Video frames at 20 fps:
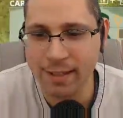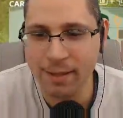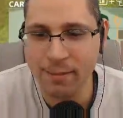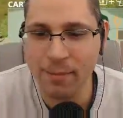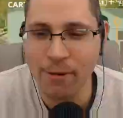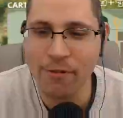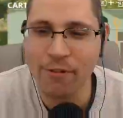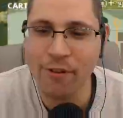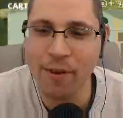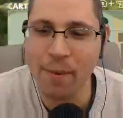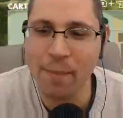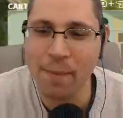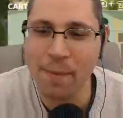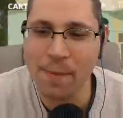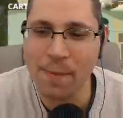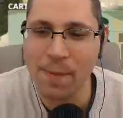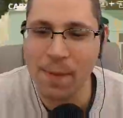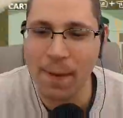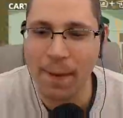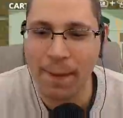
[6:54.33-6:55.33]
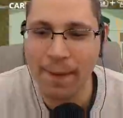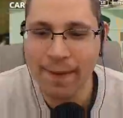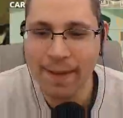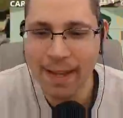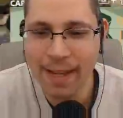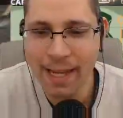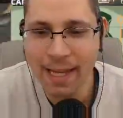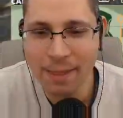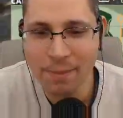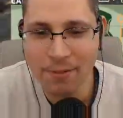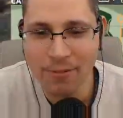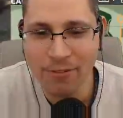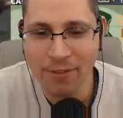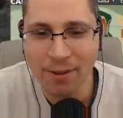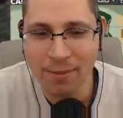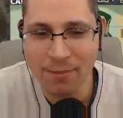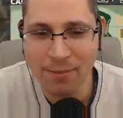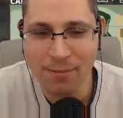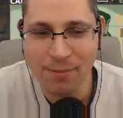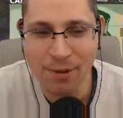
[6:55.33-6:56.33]
il me fait un peu peur. Il me fait
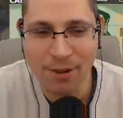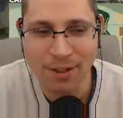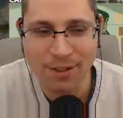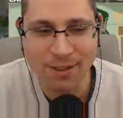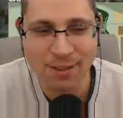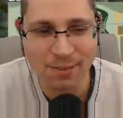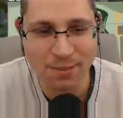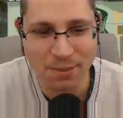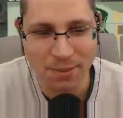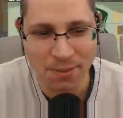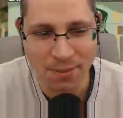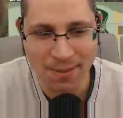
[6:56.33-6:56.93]
un peu peur, ce bon.